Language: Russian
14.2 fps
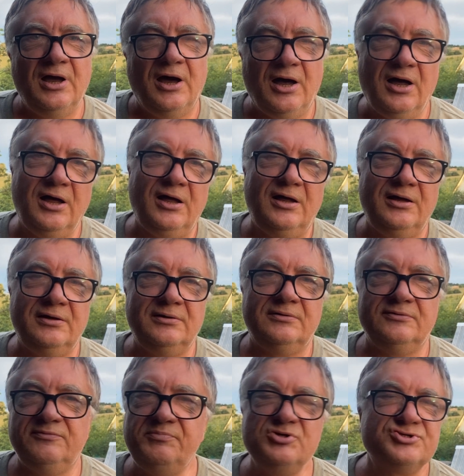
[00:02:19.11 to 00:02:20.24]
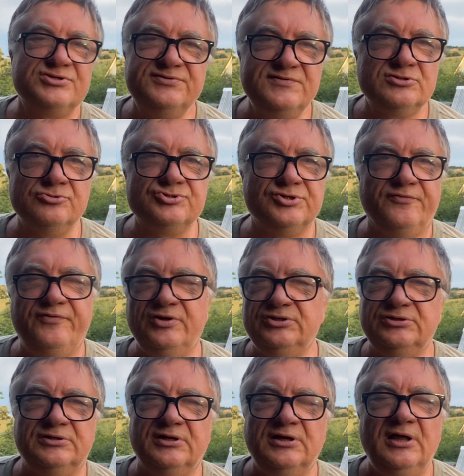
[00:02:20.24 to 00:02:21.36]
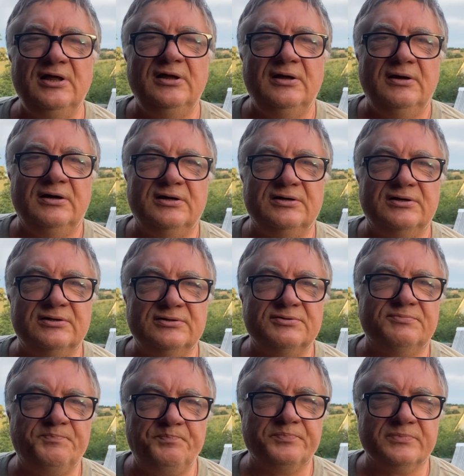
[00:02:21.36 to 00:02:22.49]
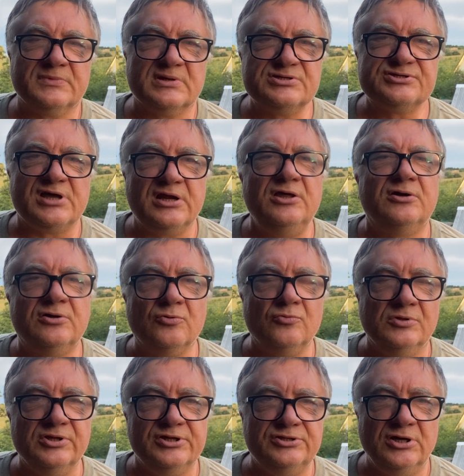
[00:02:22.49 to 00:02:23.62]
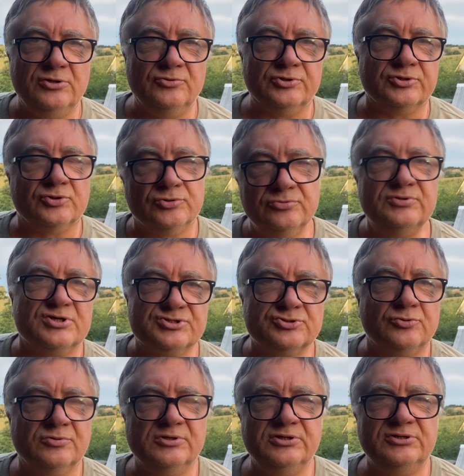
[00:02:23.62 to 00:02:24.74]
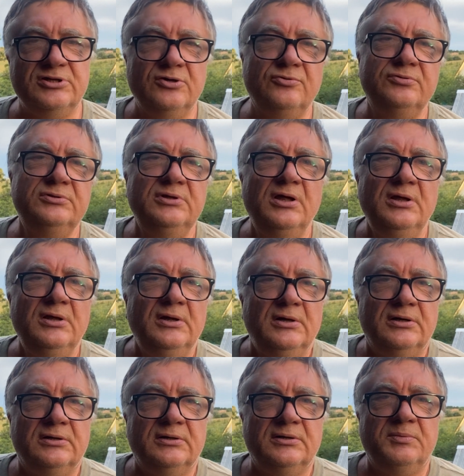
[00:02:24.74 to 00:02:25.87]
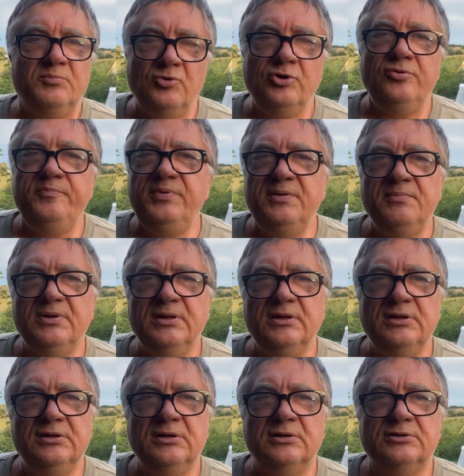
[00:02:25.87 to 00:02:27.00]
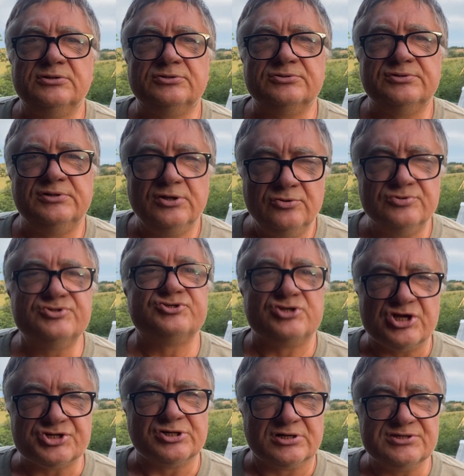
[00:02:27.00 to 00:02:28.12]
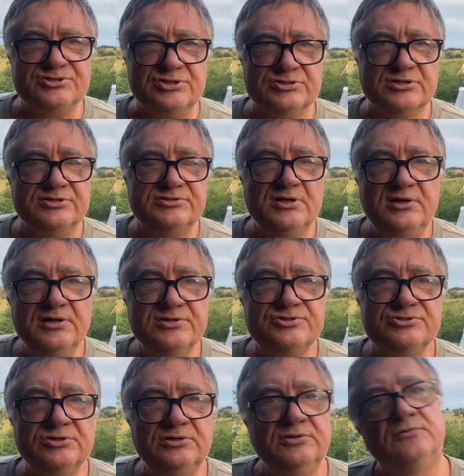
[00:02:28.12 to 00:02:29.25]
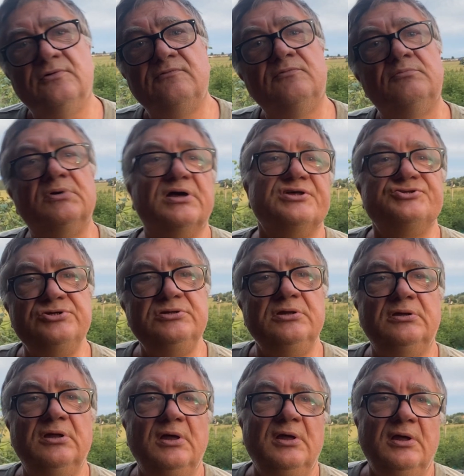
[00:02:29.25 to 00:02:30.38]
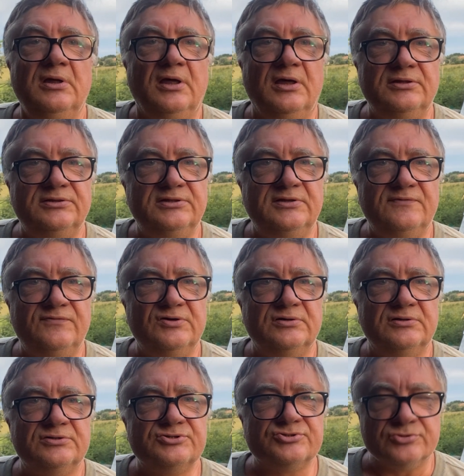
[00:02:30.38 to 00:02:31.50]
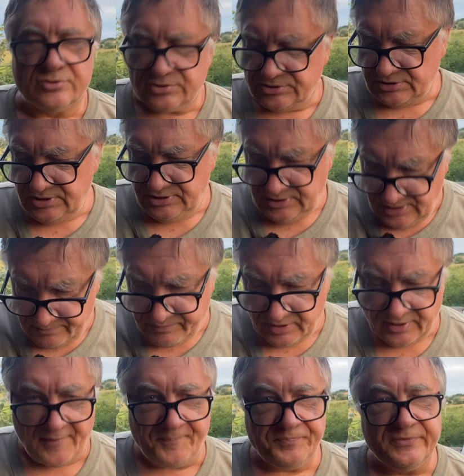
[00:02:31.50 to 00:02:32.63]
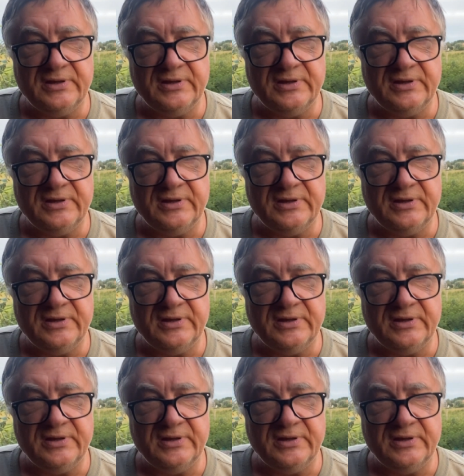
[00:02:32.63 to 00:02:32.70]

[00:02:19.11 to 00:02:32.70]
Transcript: А в большинстве случаев это э, скорее круглый дайкон. Ну, у нас круглый дайкон, э, мой любимый э, дайкон Саша российской селекции, но в магазине этого сорта не было.